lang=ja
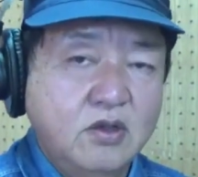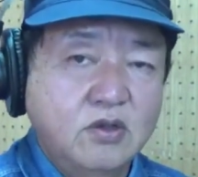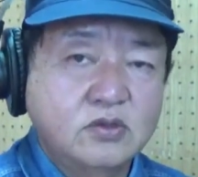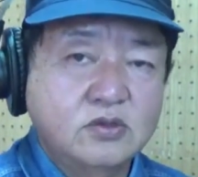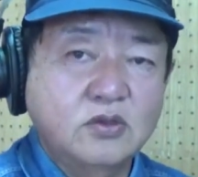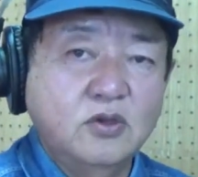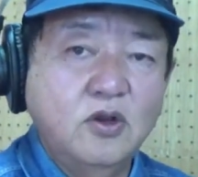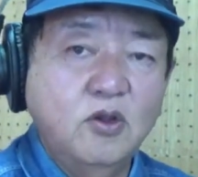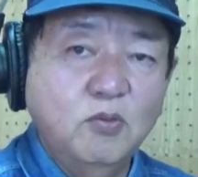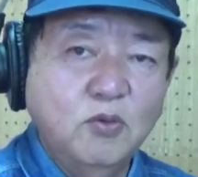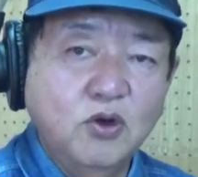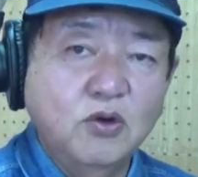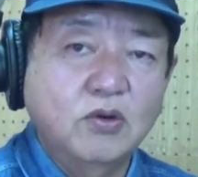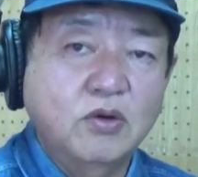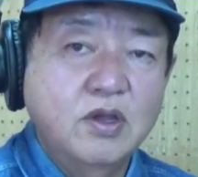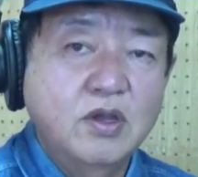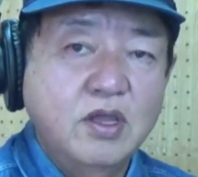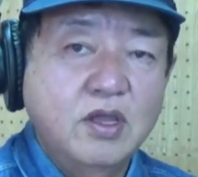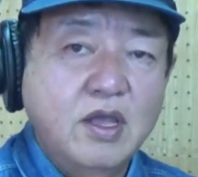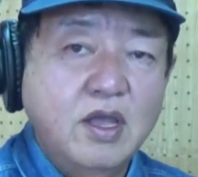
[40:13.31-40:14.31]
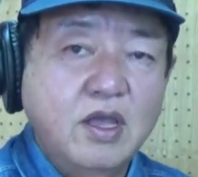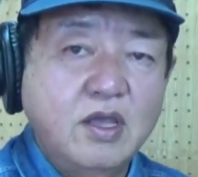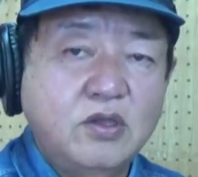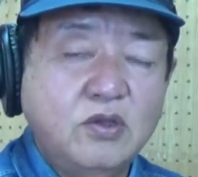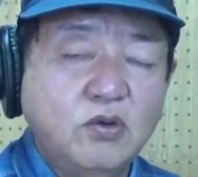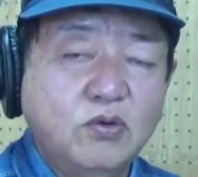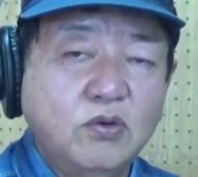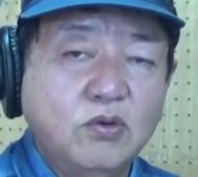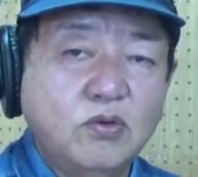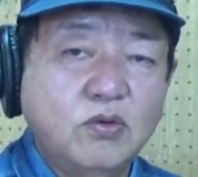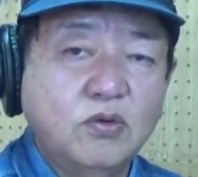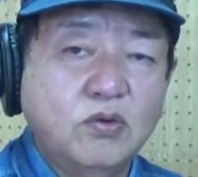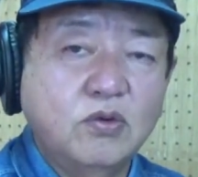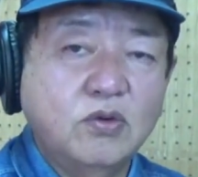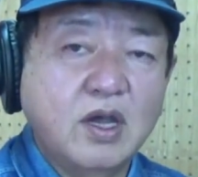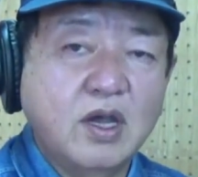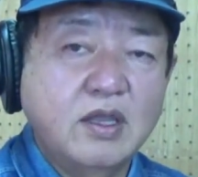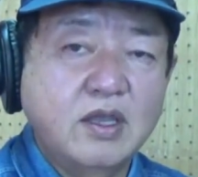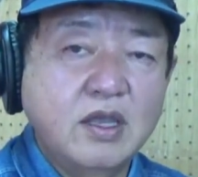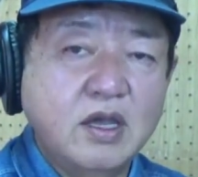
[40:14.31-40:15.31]
それも、えー、標
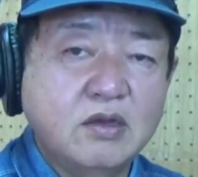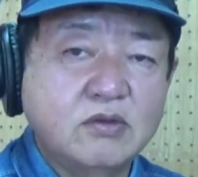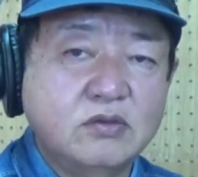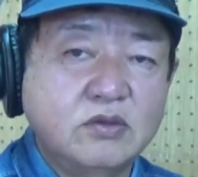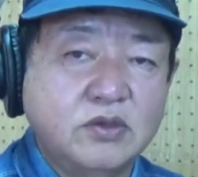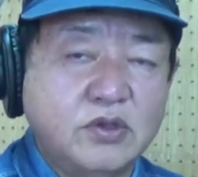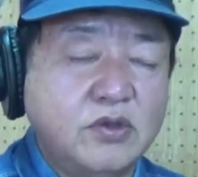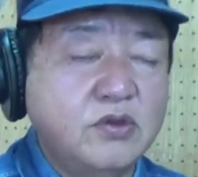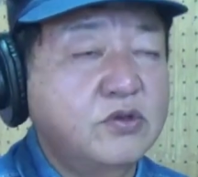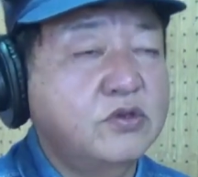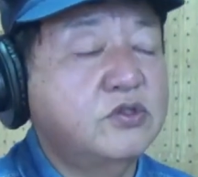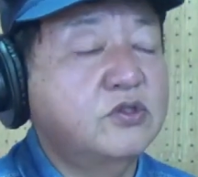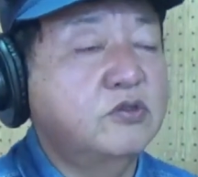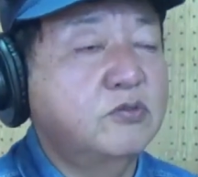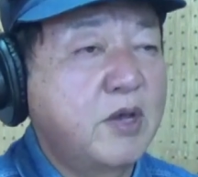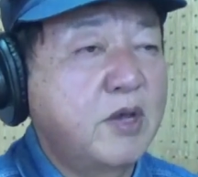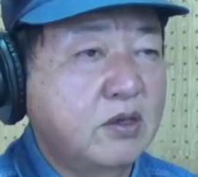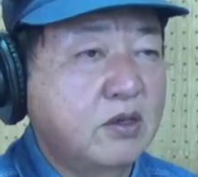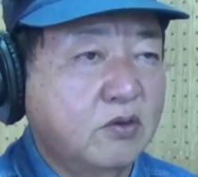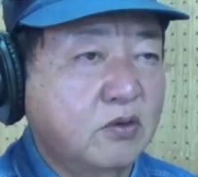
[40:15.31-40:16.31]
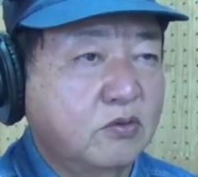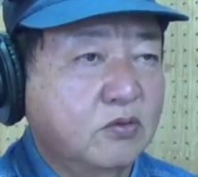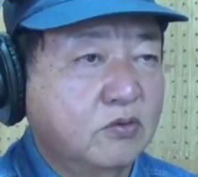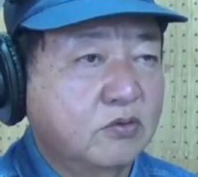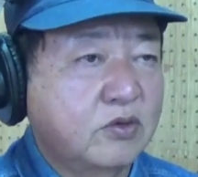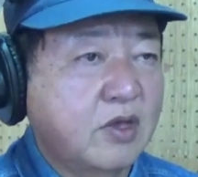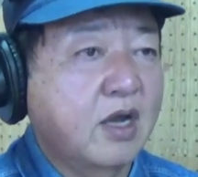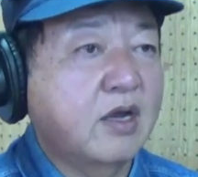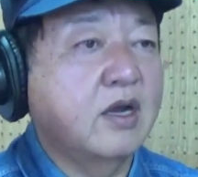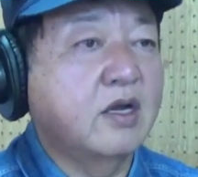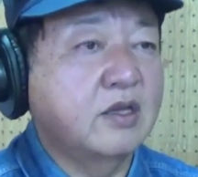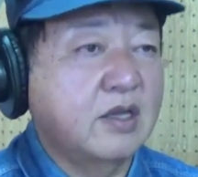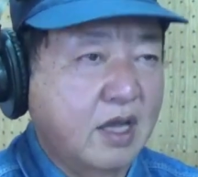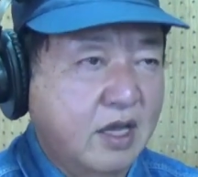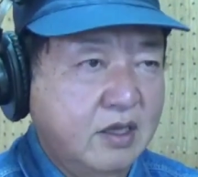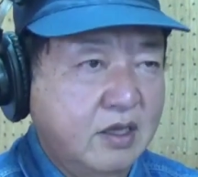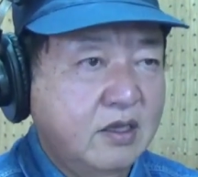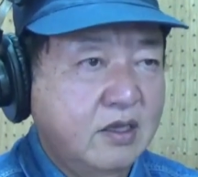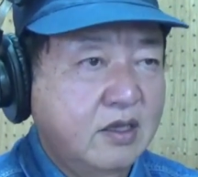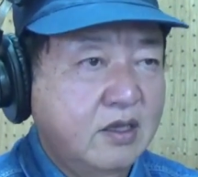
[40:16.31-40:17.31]
高が約90メートルの高
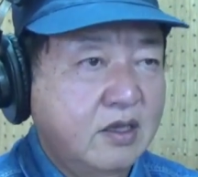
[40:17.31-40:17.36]
台。